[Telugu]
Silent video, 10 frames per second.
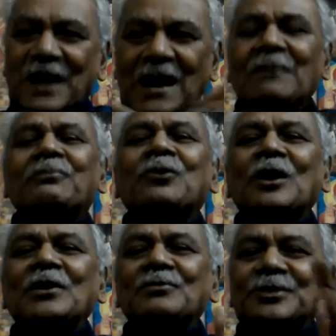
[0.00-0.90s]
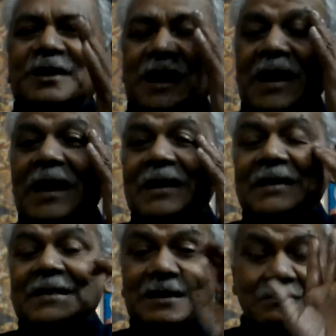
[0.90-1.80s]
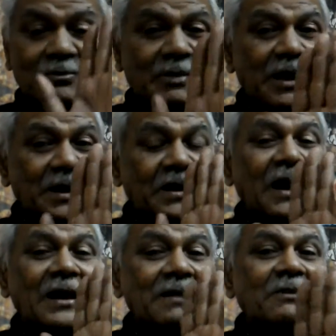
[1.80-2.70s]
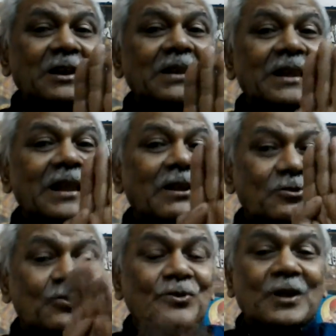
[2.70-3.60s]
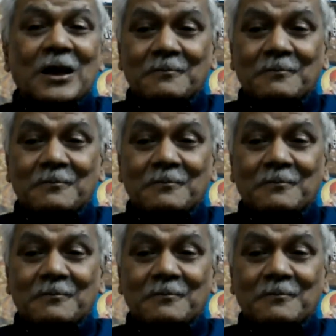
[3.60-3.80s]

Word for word: రాలే పోలింగ్ బుత్కి రాలే ఇది మెయిన్ కారణమని నేను అనుకుంటున్నా